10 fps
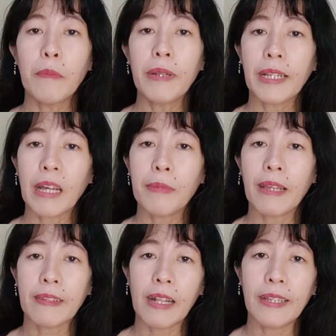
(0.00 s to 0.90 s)
mereka
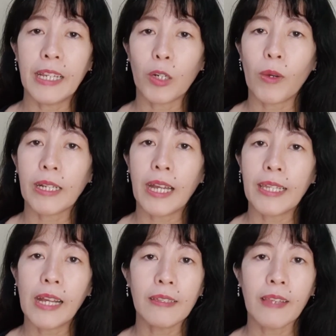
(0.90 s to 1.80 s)
berasal dari keluarga
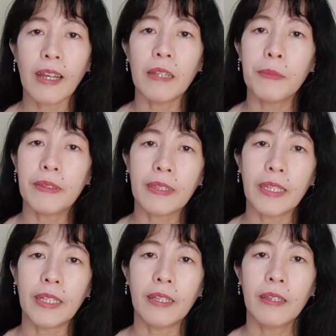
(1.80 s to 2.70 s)
yang sangat
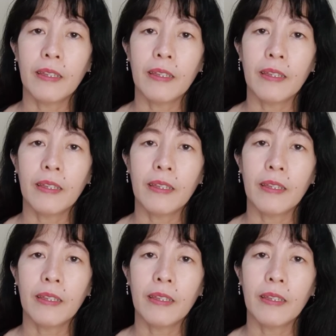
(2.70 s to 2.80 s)
miskin.